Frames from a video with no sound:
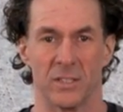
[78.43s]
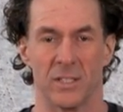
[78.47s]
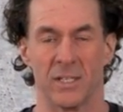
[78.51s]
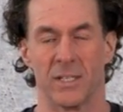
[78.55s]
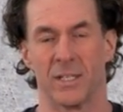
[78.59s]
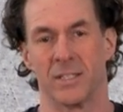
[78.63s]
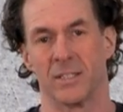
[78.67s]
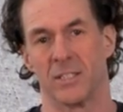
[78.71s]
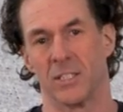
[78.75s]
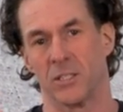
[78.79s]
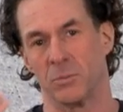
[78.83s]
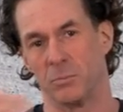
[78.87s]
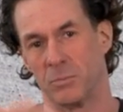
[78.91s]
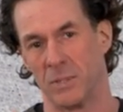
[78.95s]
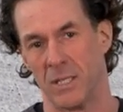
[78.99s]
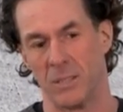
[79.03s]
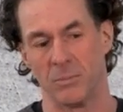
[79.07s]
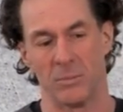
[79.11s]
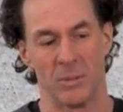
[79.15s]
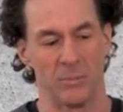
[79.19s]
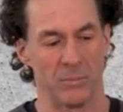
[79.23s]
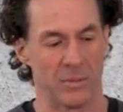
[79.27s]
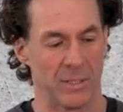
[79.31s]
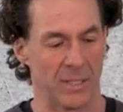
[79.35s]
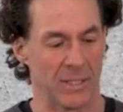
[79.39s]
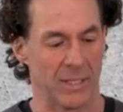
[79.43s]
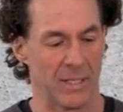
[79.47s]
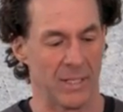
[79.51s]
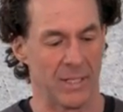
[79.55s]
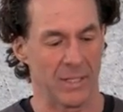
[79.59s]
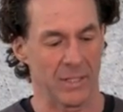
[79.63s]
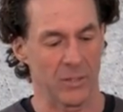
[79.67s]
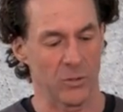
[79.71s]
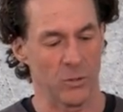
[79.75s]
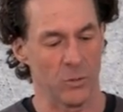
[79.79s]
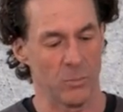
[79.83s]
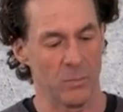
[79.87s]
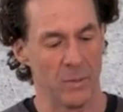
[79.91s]
Ne? Hatte ich Milben im
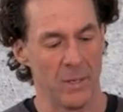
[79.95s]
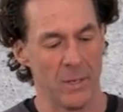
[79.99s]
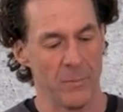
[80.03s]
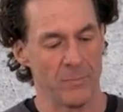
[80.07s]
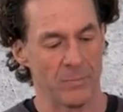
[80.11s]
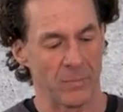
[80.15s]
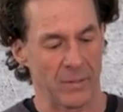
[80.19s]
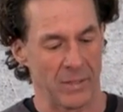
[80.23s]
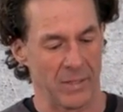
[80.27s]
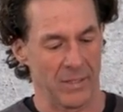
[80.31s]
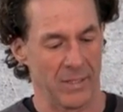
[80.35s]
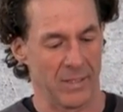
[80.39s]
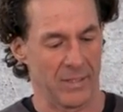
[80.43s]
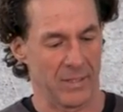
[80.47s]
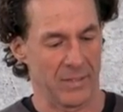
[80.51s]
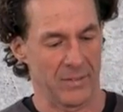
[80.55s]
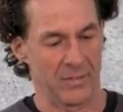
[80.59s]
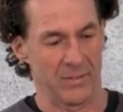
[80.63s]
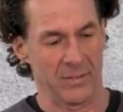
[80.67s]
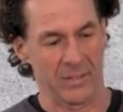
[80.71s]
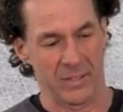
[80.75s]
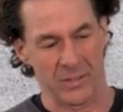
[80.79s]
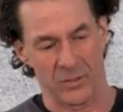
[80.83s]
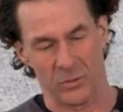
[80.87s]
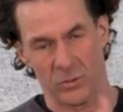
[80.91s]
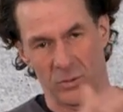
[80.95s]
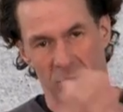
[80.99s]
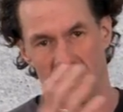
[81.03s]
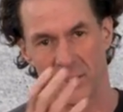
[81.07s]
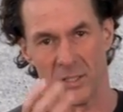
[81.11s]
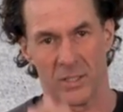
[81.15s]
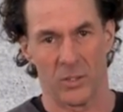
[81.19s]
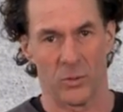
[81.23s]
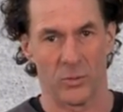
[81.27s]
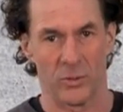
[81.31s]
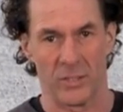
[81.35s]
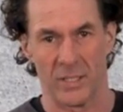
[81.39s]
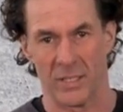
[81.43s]
Terrarium, äh, dann sind natürlich
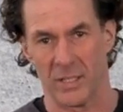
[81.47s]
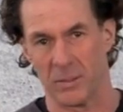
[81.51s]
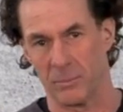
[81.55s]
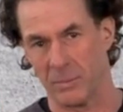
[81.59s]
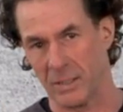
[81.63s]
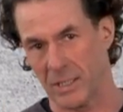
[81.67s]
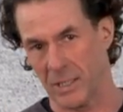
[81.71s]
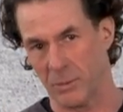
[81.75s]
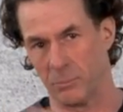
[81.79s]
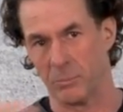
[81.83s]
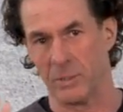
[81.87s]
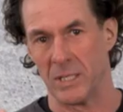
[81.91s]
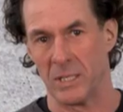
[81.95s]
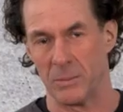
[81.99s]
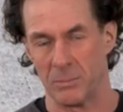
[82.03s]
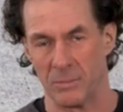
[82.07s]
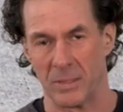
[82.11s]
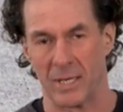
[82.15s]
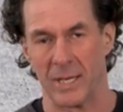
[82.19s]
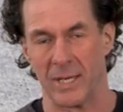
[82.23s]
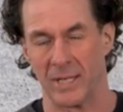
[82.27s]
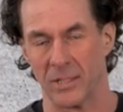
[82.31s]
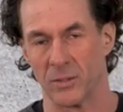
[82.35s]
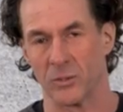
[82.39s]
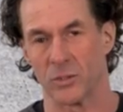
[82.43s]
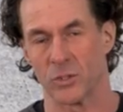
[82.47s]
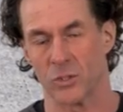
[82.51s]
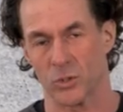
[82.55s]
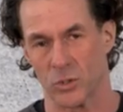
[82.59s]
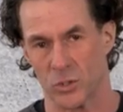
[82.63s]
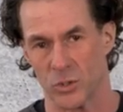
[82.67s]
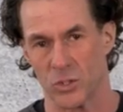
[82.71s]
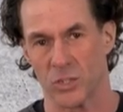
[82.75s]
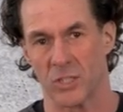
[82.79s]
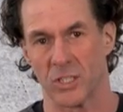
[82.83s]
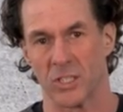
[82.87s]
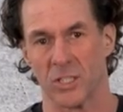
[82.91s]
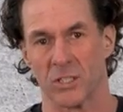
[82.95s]
hier auch jede Menge Milben, Eier oder
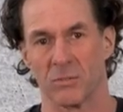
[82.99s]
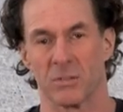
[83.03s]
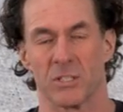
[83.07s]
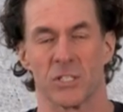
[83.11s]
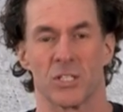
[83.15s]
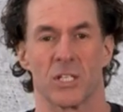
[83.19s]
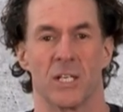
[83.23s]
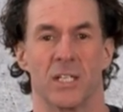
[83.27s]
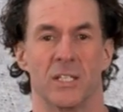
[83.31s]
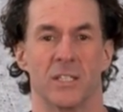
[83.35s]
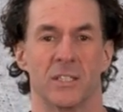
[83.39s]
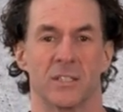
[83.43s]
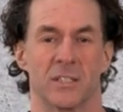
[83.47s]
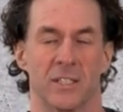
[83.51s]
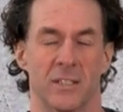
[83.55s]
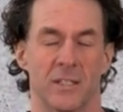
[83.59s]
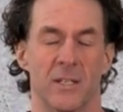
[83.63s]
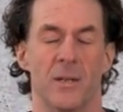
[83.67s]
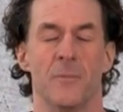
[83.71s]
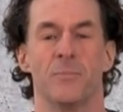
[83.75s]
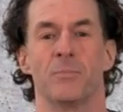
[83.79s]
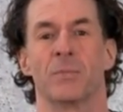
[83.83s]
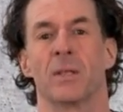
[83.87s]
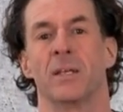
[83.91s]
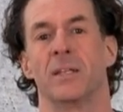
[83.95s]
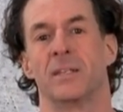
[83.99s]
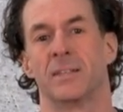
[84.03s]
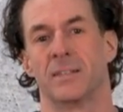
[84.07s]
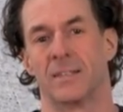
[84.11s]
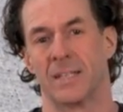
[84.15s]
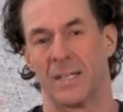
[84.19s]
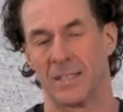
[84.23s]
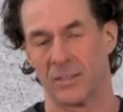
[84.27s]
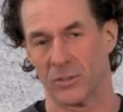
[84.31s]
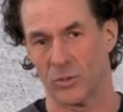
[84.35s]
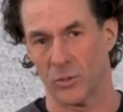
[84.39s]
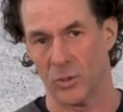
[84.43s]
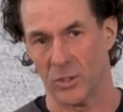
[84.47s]
sonstiges wahrscheinlich drin.
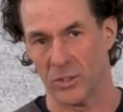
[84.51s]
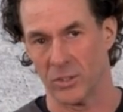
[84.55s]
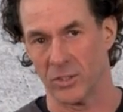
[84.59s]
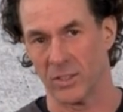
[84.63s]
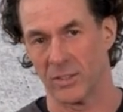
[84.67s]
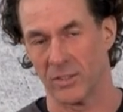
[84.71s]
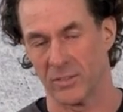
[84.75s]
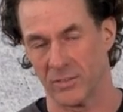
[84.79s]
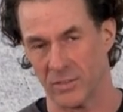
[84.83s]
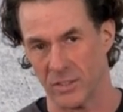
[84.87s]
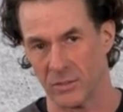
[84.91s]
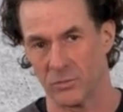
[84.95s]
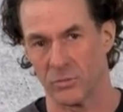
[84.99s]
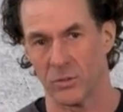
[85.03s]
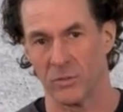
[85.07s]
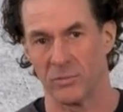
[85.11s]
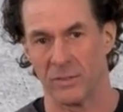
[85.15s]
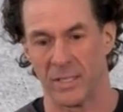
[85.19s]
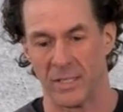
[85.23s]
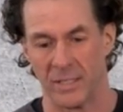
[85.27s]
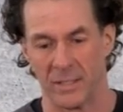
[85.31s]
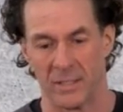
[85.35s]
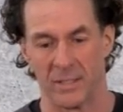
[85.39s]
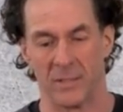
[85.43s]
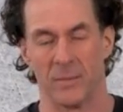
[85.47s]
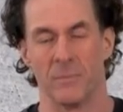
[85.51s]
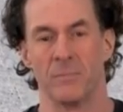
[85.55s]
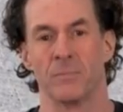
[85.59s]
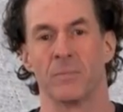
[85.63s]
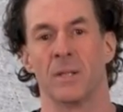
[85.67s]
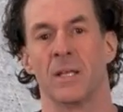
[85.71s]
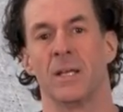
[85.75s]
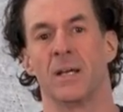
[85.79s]
Dann könnt ihr das nicht verwenden.